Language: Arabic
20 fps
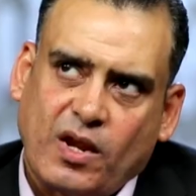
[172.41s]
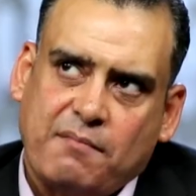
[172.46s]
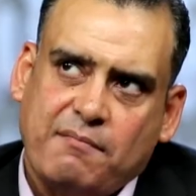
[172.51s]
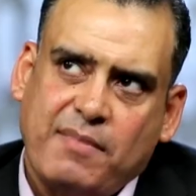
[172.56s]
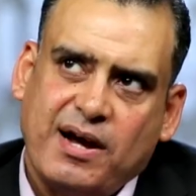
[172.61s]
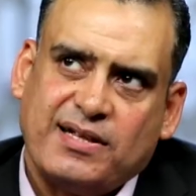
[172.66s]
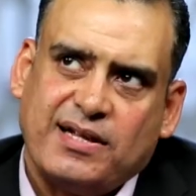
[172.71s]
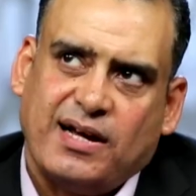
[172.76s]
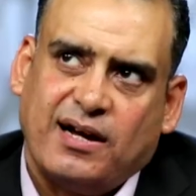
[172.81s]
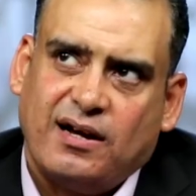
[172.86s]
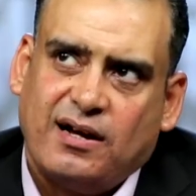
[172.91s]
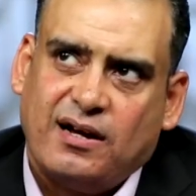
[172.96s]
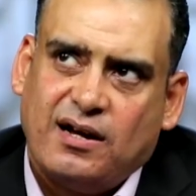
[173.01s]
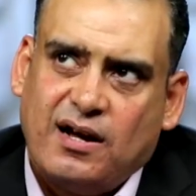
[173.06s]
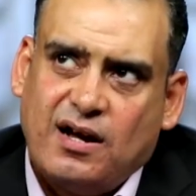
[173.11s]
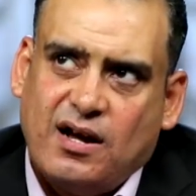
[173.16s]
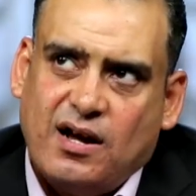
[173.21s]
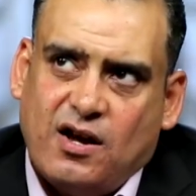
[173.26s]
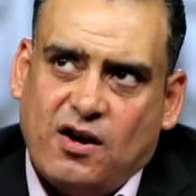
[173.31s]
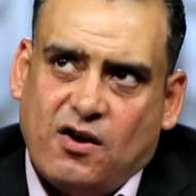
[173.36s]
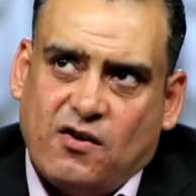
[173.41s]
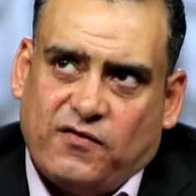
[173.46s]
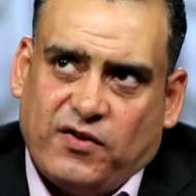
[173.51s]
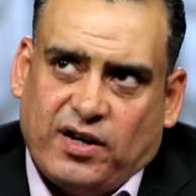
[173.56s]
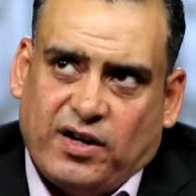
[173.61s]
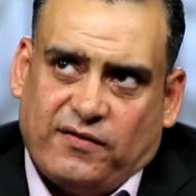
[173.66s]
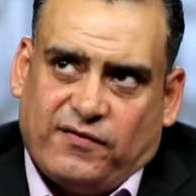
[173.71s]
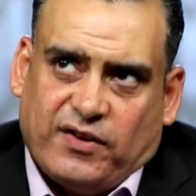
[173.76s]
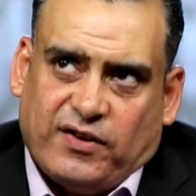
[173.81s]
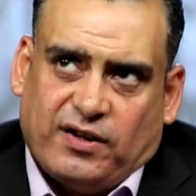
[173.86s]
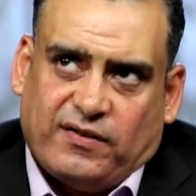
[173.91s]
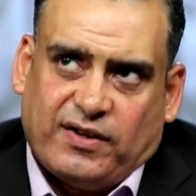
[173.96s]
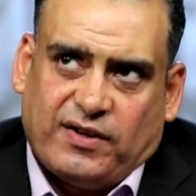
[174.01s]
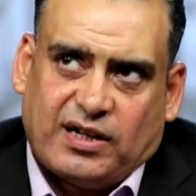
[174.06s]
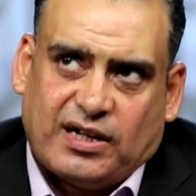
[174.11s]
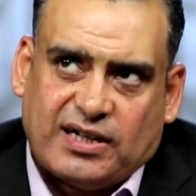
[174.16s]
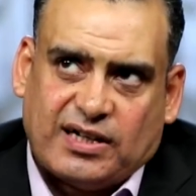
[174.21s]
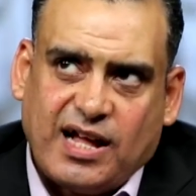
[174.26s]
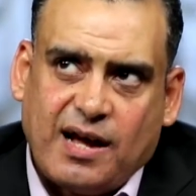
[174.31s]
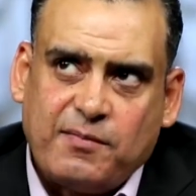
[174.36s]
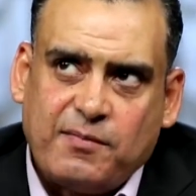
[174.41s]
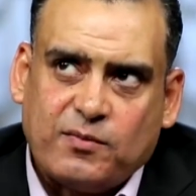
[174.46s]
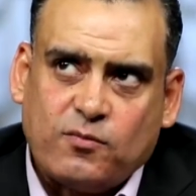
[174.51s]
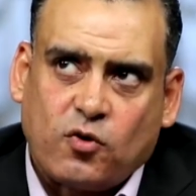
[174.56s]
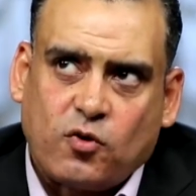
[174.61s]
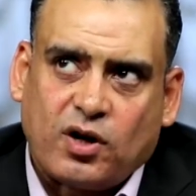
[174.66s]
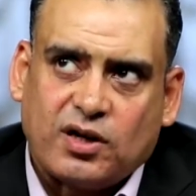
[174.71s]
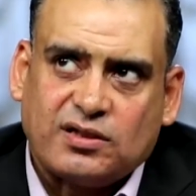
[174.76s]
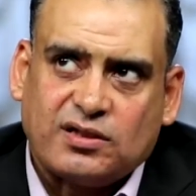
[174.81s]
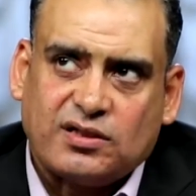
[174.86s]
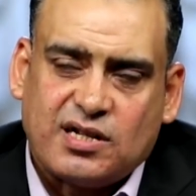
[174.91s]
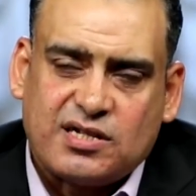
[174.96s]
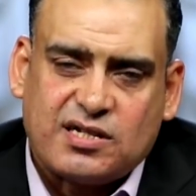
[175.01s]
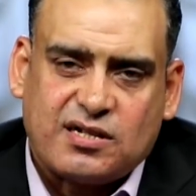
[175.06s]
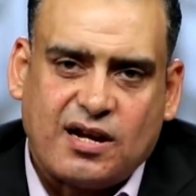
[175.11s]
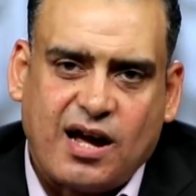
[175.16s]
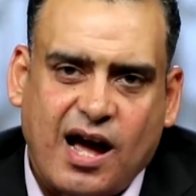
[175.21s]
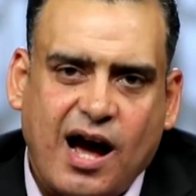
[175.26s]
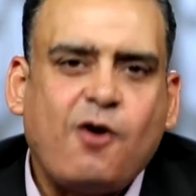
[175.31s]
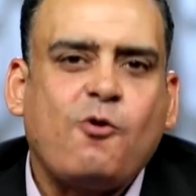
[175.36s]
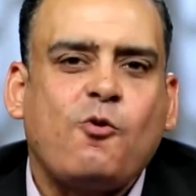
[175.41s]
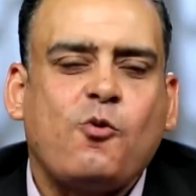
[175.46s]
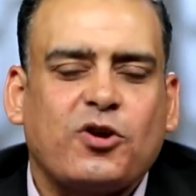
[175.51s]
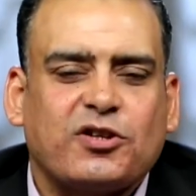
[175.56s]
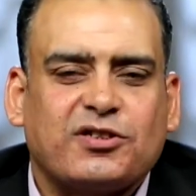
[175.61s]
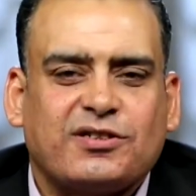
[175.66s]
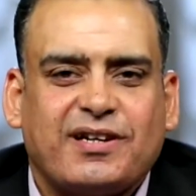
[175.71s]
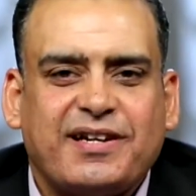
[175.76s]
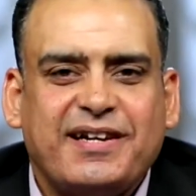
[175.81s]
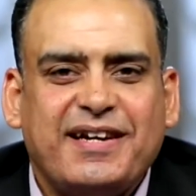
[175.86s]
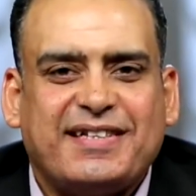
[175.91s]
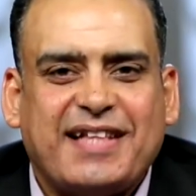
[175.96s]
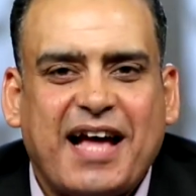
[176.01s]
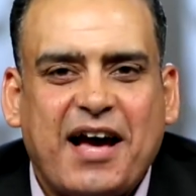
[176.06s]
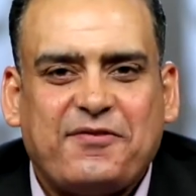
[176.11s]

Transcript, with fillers: بدا في في الكتاب المقدس اول طريق